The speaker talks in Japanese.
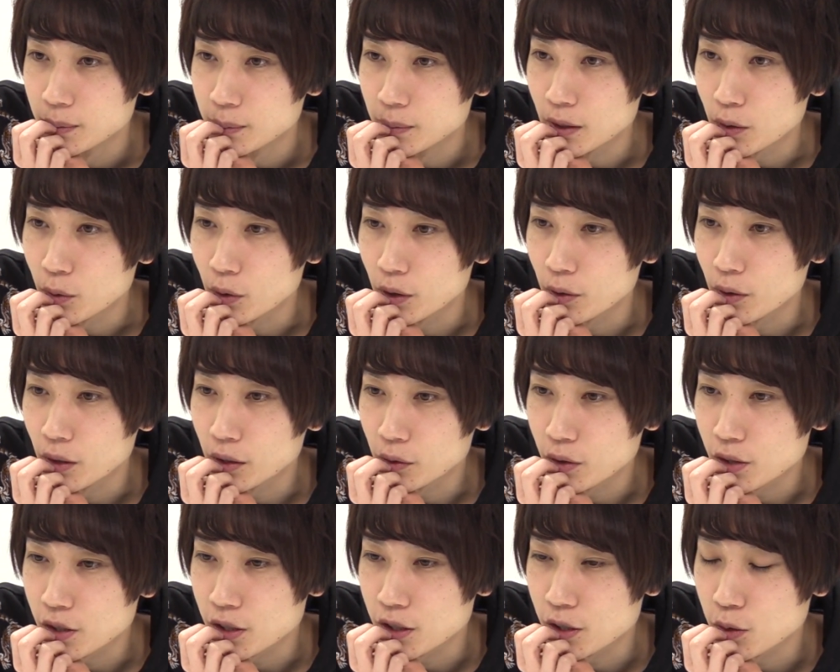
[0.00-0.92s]
まあこれは
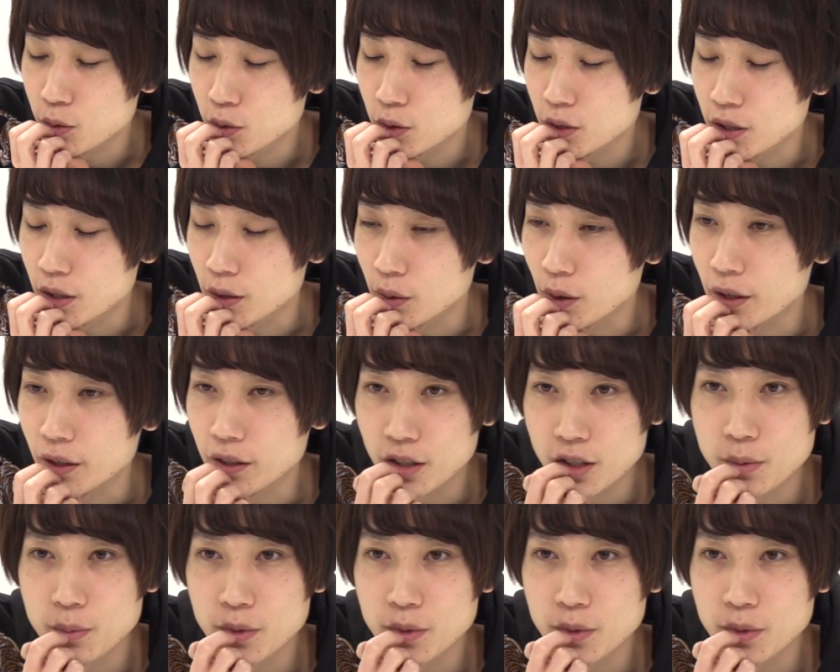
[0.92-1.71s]
とりあえず貴族性のあれ出